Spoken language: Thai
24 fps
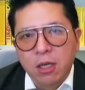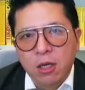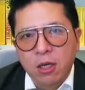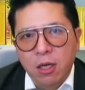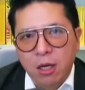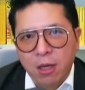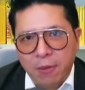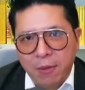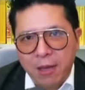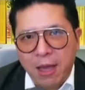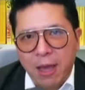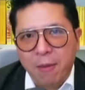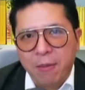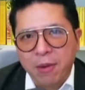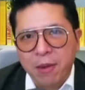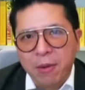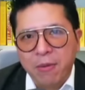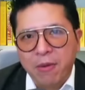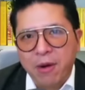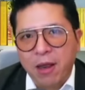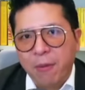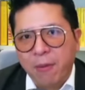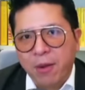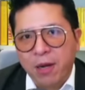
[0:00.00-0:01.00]
ก็เลยพยายามเรียบ
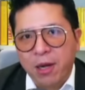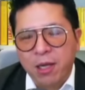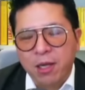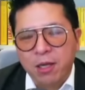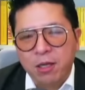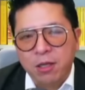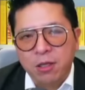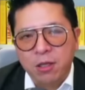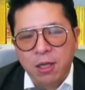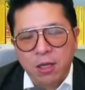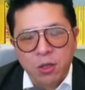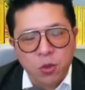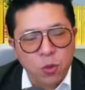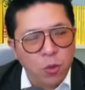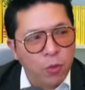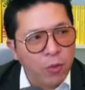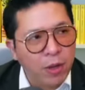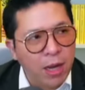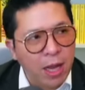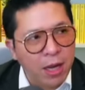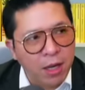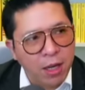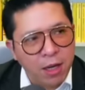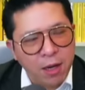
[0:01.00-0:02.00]
เรียงมาในในช่วงเว
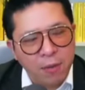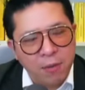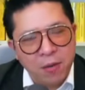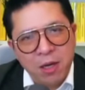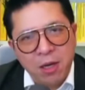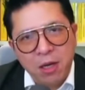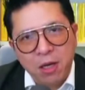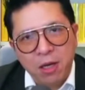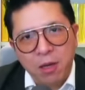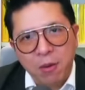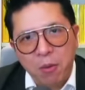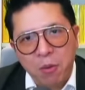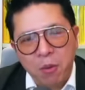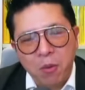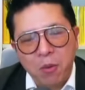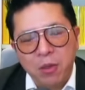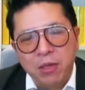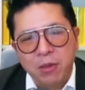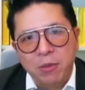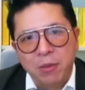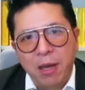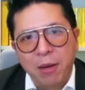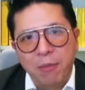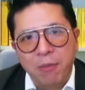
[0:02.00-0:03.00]
ลานี้อันดับที่หนึ่งเนี่ยผมคิด
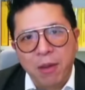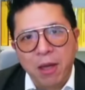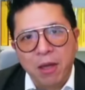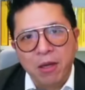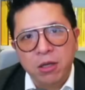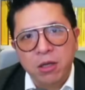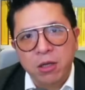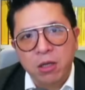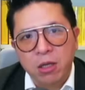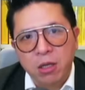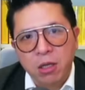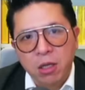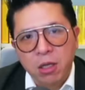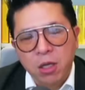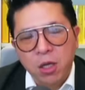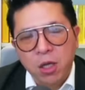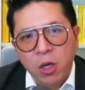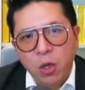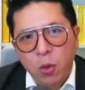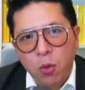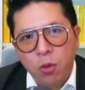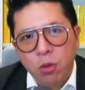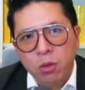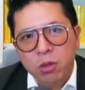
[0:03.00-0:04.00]
ว่าสำคัญมากคือ
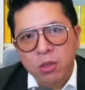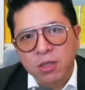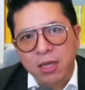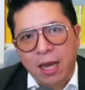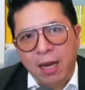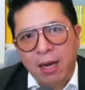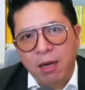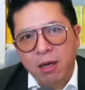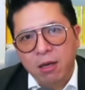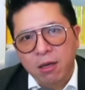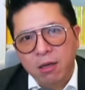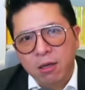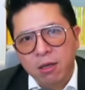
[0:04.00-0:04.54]
คุณต้องจัด